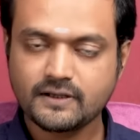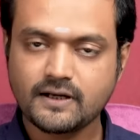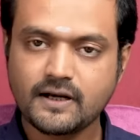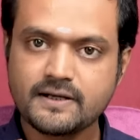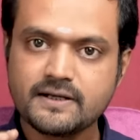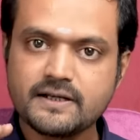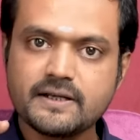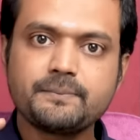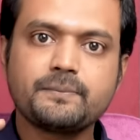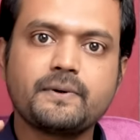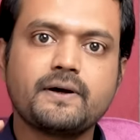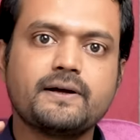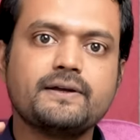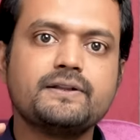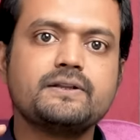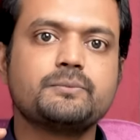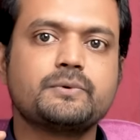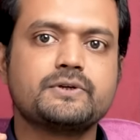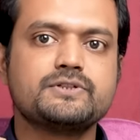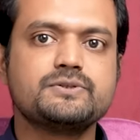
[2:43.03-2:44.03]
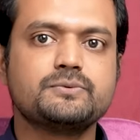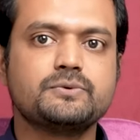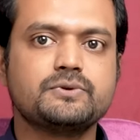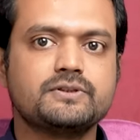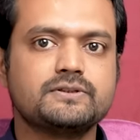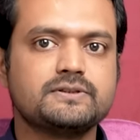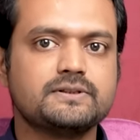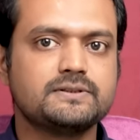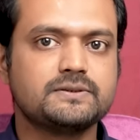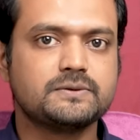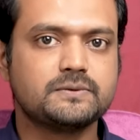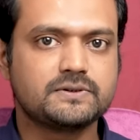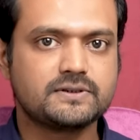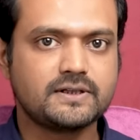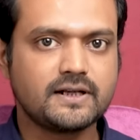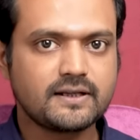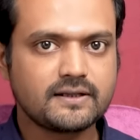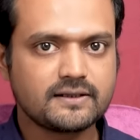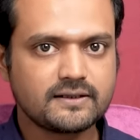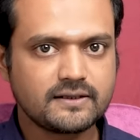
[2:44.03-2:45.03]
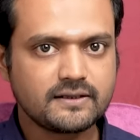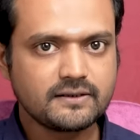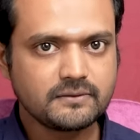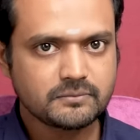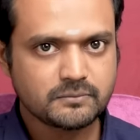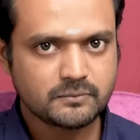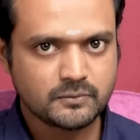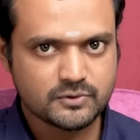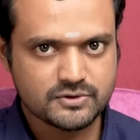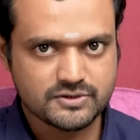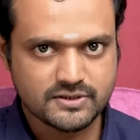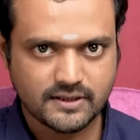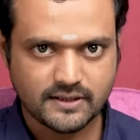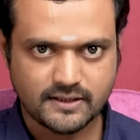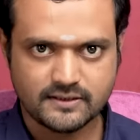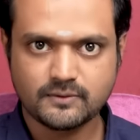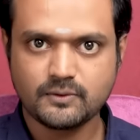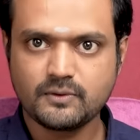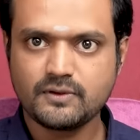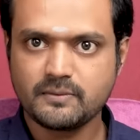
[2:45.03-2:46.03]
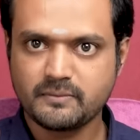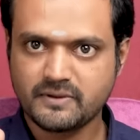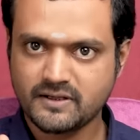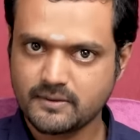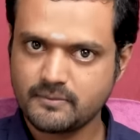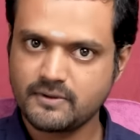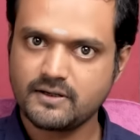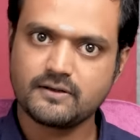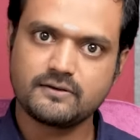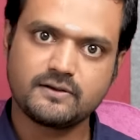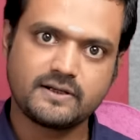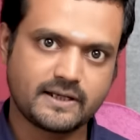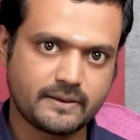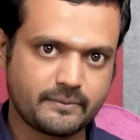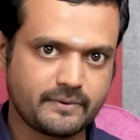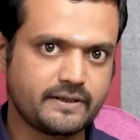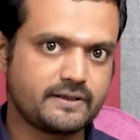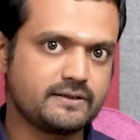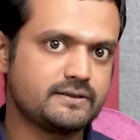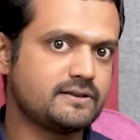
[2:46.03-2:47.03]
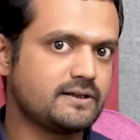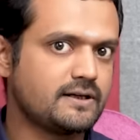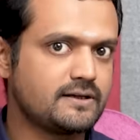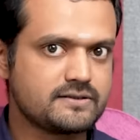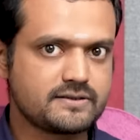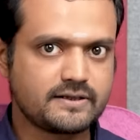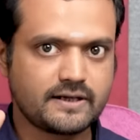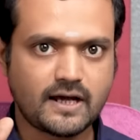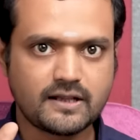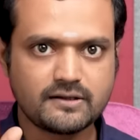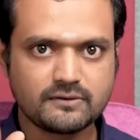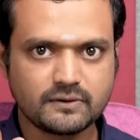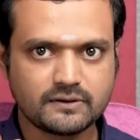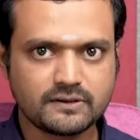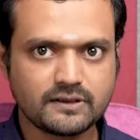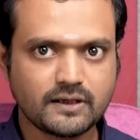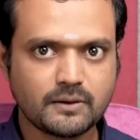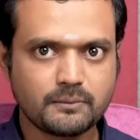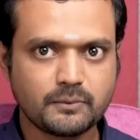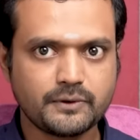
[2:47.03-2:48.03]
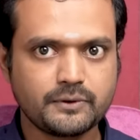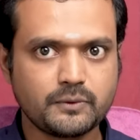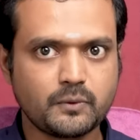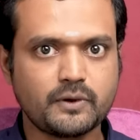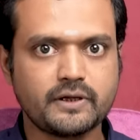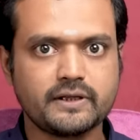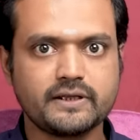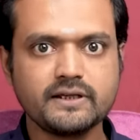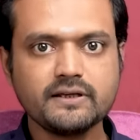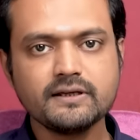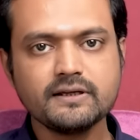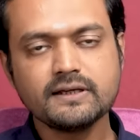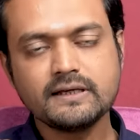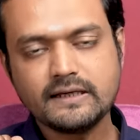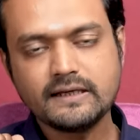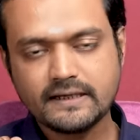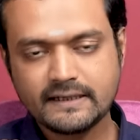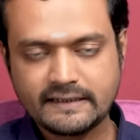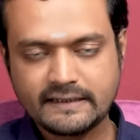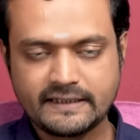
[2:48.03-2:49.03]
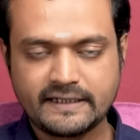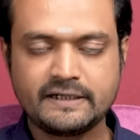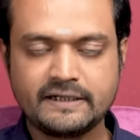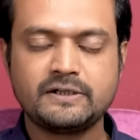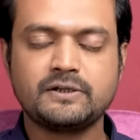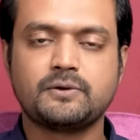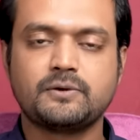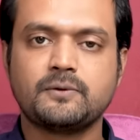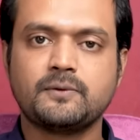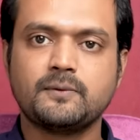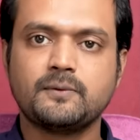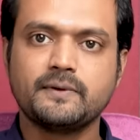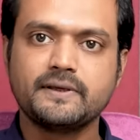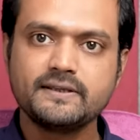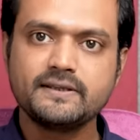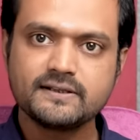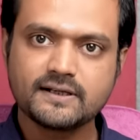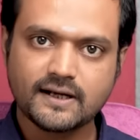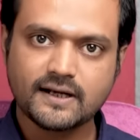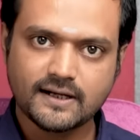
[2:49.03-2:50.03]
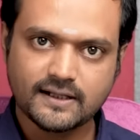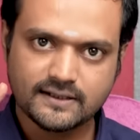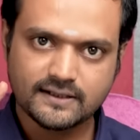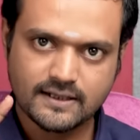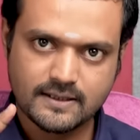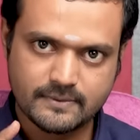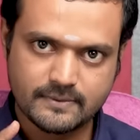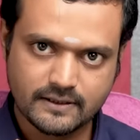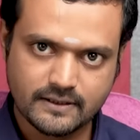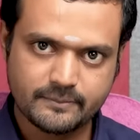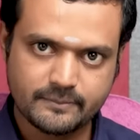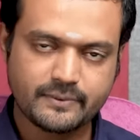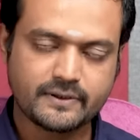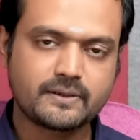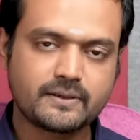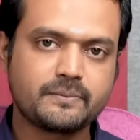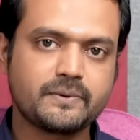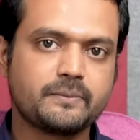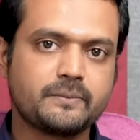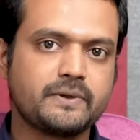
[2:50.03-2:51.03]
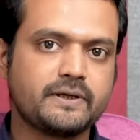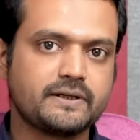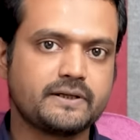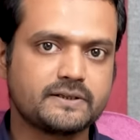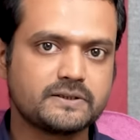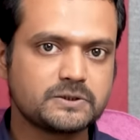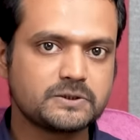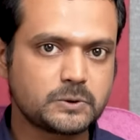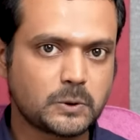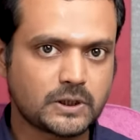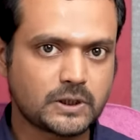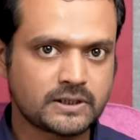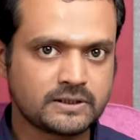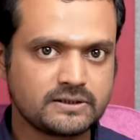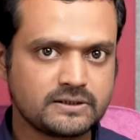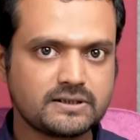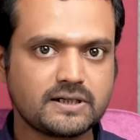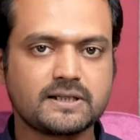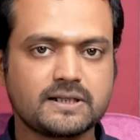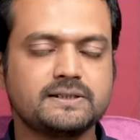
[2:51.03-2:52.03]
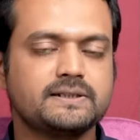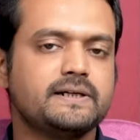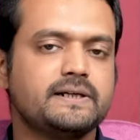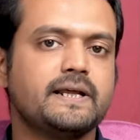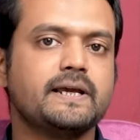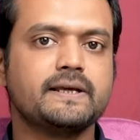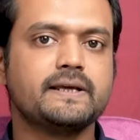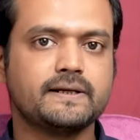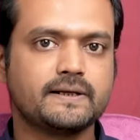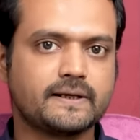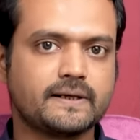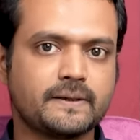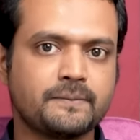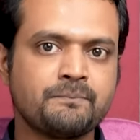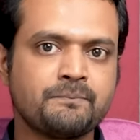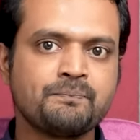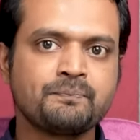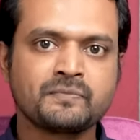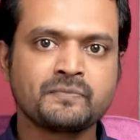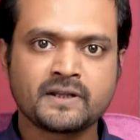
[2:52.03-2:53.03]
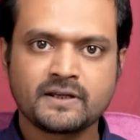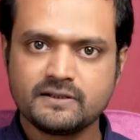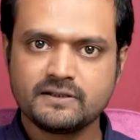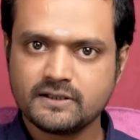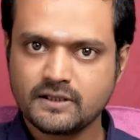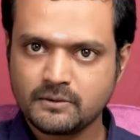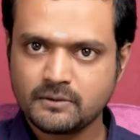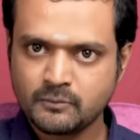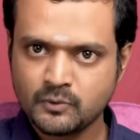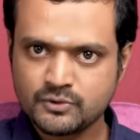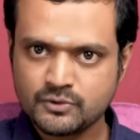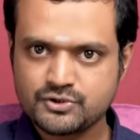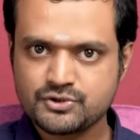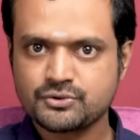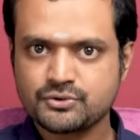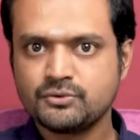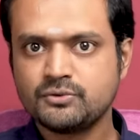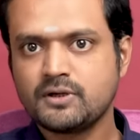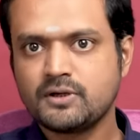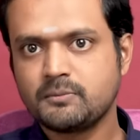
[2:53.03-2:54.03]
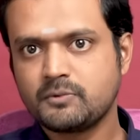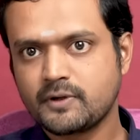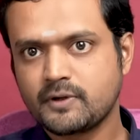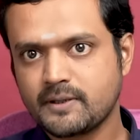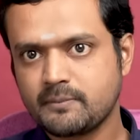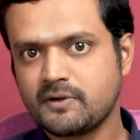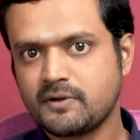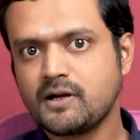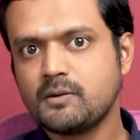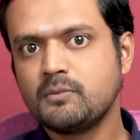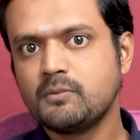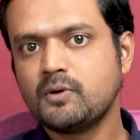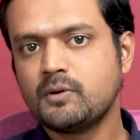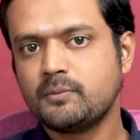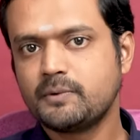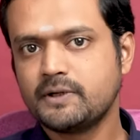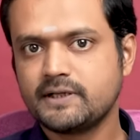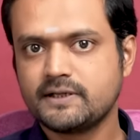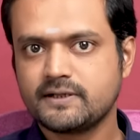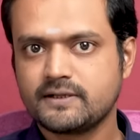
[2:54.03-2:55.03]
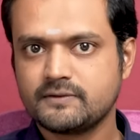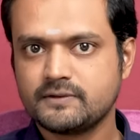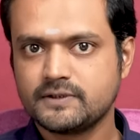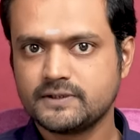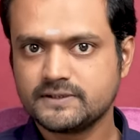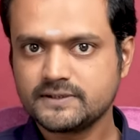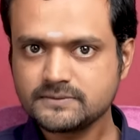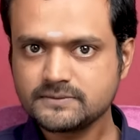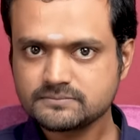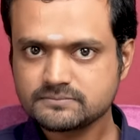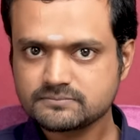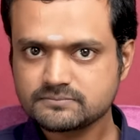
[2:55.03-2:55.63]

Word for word: கண்டிப்பாக இந்த பஞ்சபூத தத்துவத்தில் அந்த மூச்சானதோ இல்லை மனமானதோ நீங்கள் போய் எடுத்துக்கிட்டாலும் சரி அது வந்து அங்கே போய் ஒடுங்கி நின்றுரும் இதனால தான் நமக்கு பிறப்பு அப்படிங்கிறது தொடர்ந்து நடந்துக்கிட்டே இருக்குது இந்த மூச்சும் நம்மளுடைய மனமும் அப்படிங்கிறது வந்து